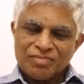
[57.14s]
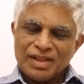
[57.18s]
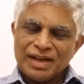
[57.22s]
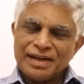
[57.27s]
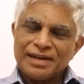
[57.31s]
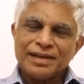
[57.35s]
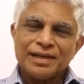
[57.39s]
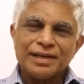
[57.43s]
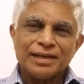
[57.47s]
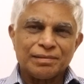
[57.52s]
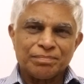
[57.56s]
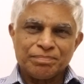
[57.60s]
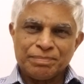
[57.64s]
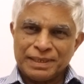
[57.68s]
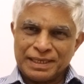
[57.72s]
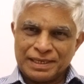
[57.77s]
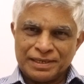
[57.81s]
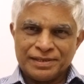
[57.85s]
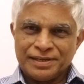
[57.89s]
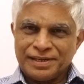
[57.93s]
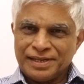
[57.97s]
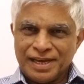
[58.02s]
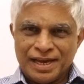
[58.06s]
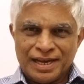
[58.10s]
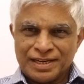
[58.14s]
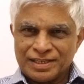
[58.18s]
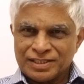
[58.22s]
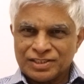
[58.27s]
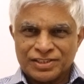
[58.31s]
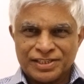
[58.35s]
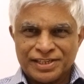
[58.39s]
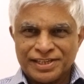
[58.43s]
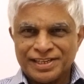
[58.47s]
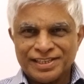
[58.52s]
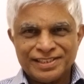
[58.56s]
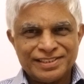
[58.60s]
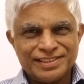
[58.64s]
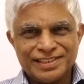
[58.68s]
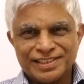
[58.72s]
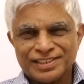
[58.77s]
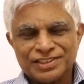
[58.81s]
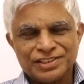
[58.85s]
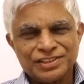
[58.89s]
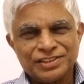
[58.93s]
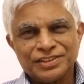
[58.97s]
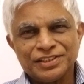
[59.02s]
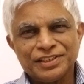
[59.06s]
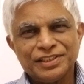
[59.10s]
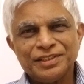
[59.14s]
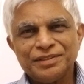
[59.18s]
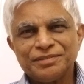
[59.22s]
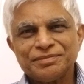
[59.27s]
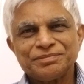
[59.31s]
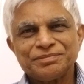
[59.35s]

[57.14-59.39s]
అంటే ఇప్పటికి టీఆర్ఎస్ రిలీజ్ చేసింది